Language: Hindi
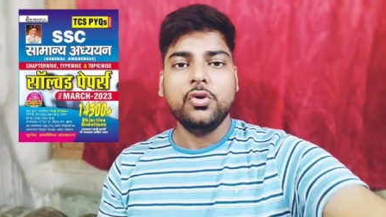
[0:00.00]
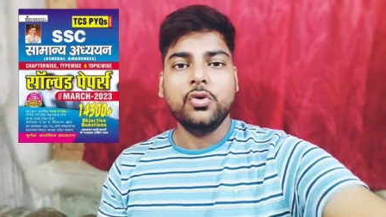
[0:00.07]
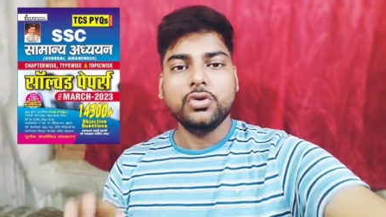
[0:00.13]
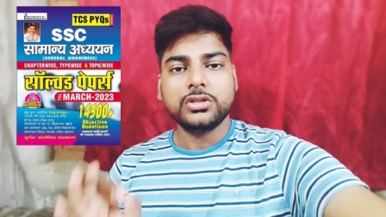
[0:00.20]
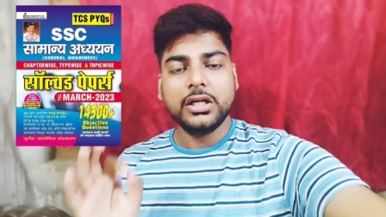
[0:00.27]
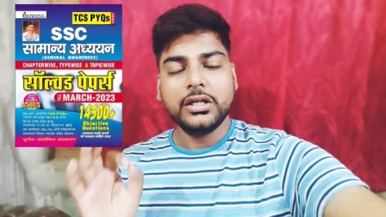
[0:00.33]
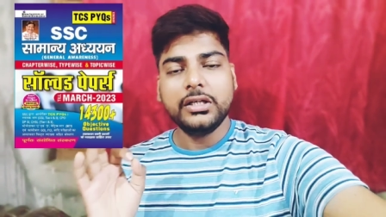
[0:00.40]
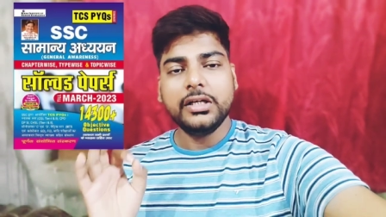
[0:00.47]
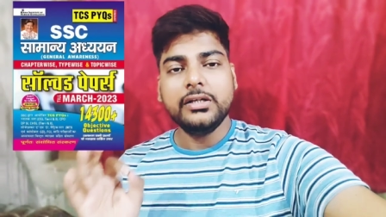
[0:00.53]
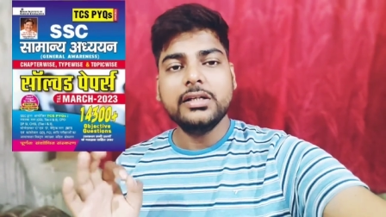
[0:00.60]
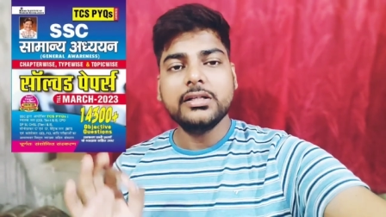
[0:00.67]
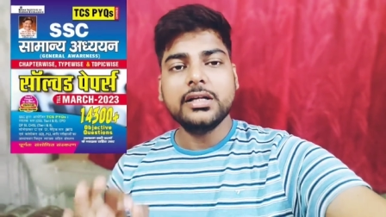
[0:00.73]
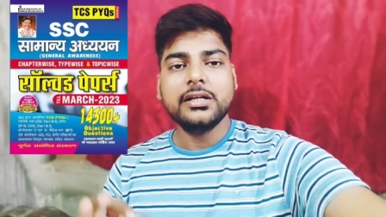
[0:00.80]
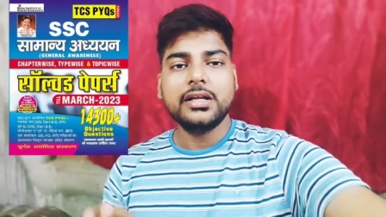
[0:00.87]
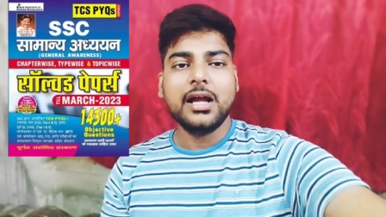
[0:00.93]
उसका डिटेल
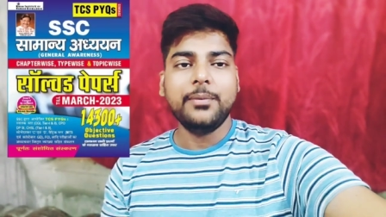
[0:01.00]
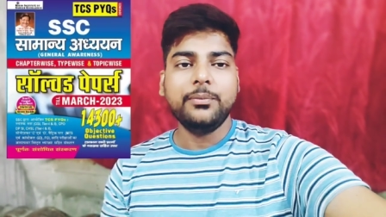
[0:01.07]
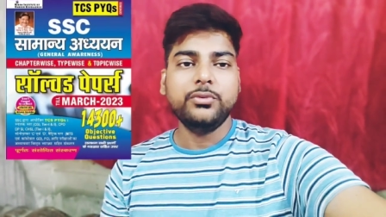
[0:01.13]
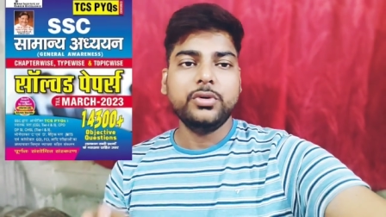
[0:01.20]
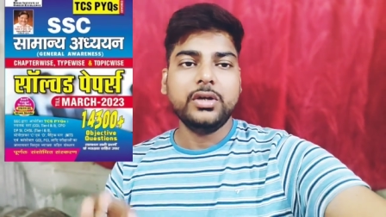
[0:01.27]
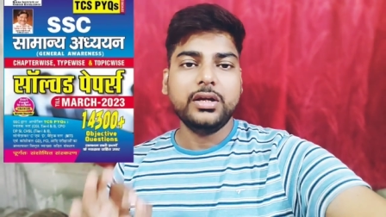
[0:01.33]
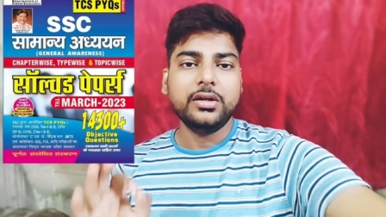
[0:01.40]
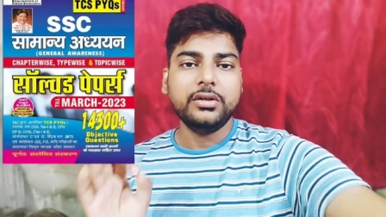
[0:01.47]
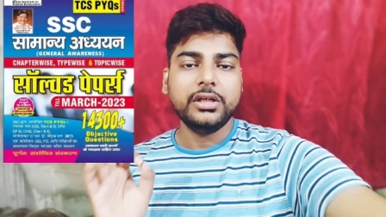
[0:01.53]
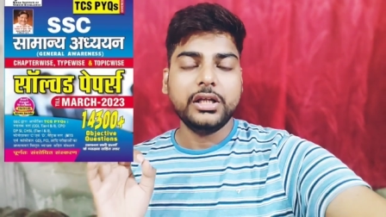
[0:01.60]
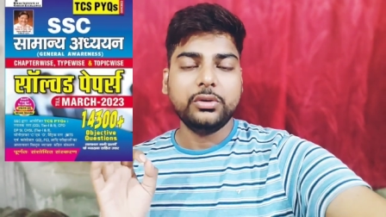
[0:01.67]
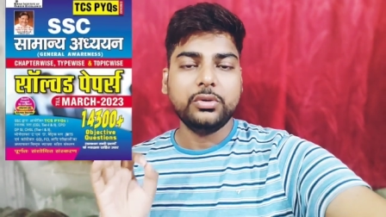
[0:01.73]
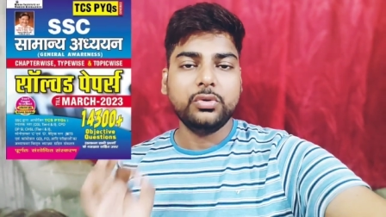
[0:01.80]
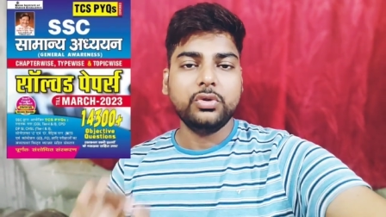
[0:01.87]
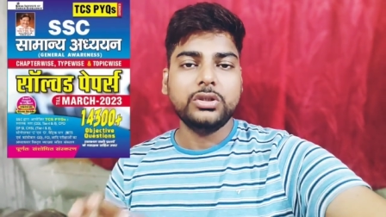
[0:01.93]
करके आप जो है या
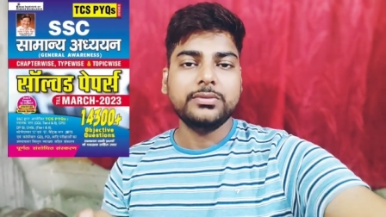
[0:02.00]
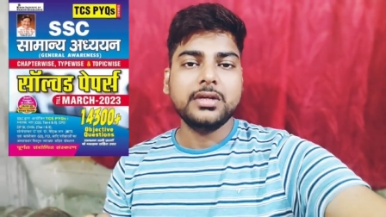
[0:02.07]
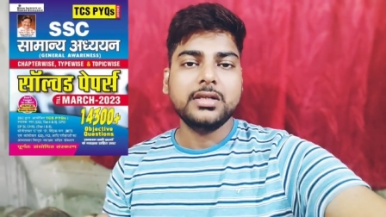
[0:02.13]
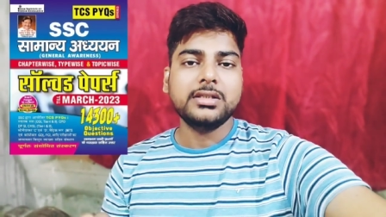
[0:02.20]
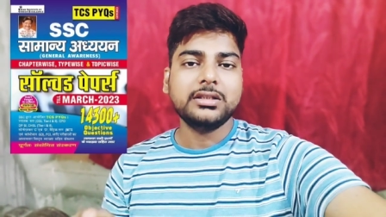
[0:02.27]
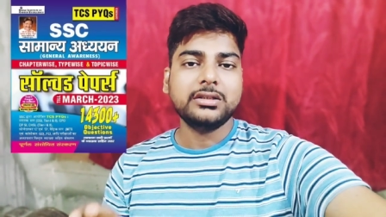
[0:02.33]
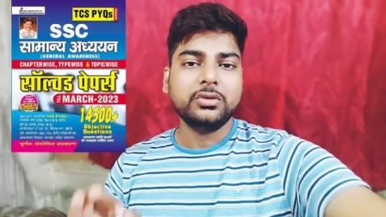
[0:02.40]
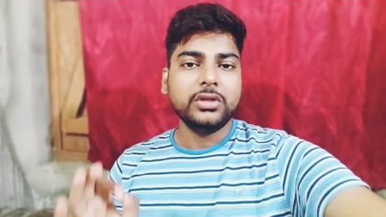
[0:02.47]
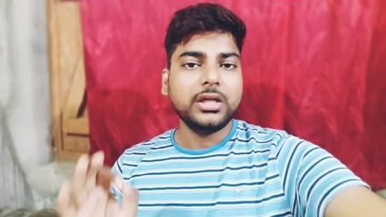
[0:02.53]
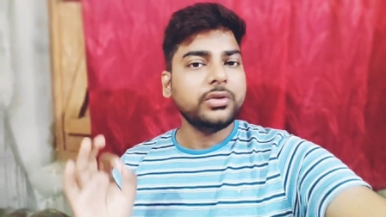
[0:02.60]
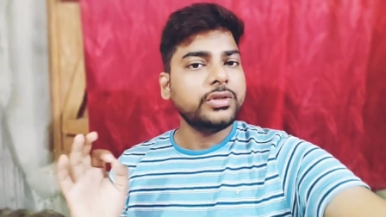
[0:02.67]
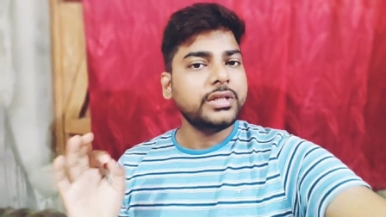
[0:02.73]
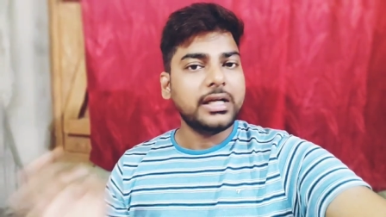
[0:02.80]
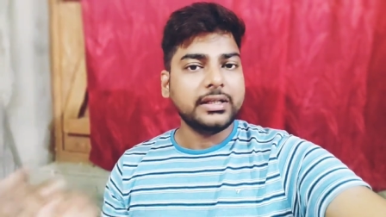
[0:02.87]
तो नोट्स बना सकते हो या तो याद